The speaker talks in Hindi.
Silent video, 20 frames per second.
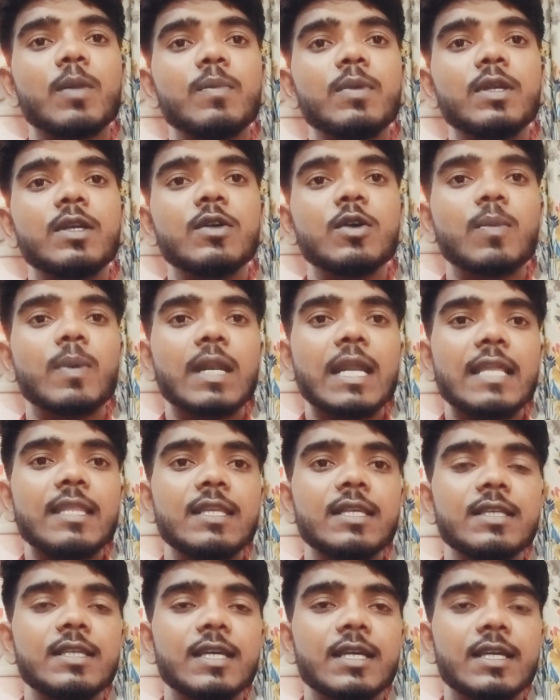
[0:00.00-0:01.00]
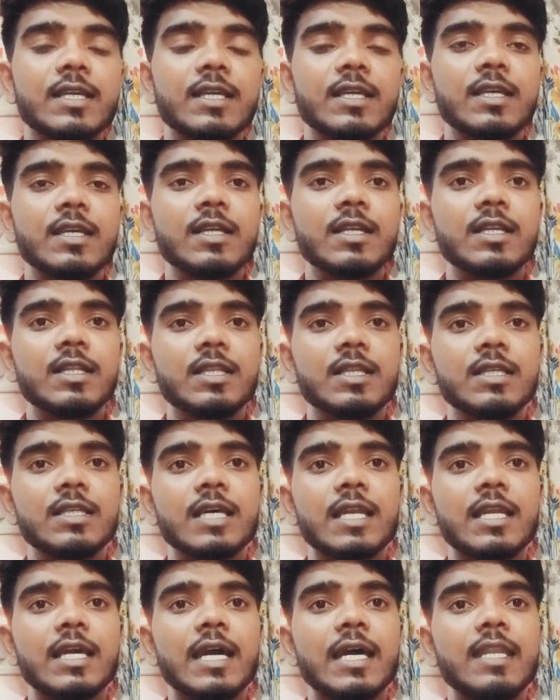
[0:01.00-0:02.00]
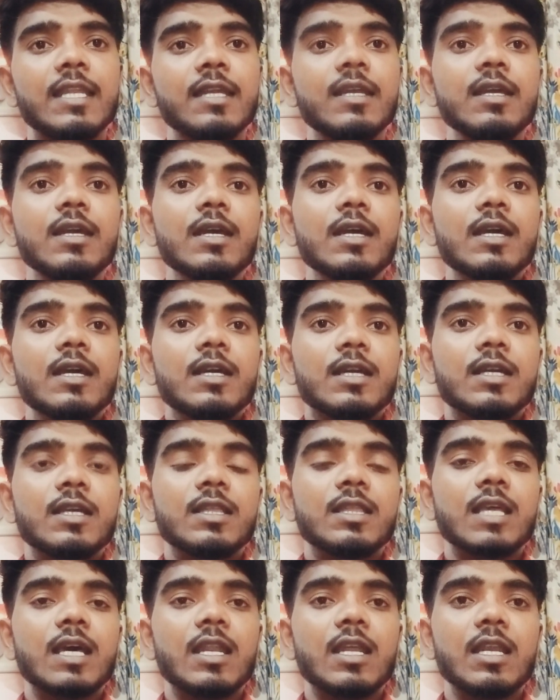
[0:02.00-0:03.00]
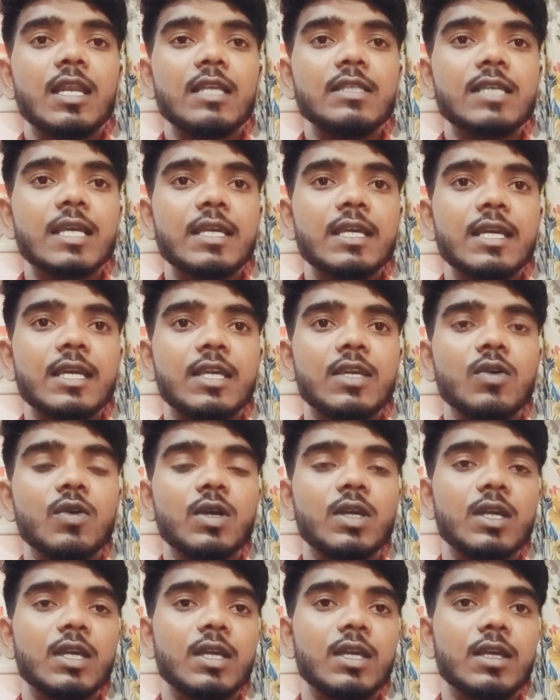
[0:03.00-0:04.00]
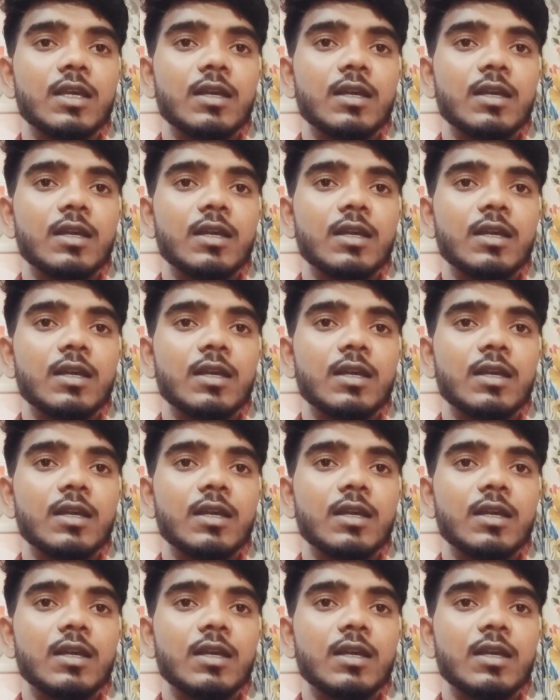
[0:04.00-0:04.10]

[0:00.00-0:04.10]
वीडियो बना दीजिए कि इंग्लिश की जानकारी कितना रहना चाहिए क्योंकि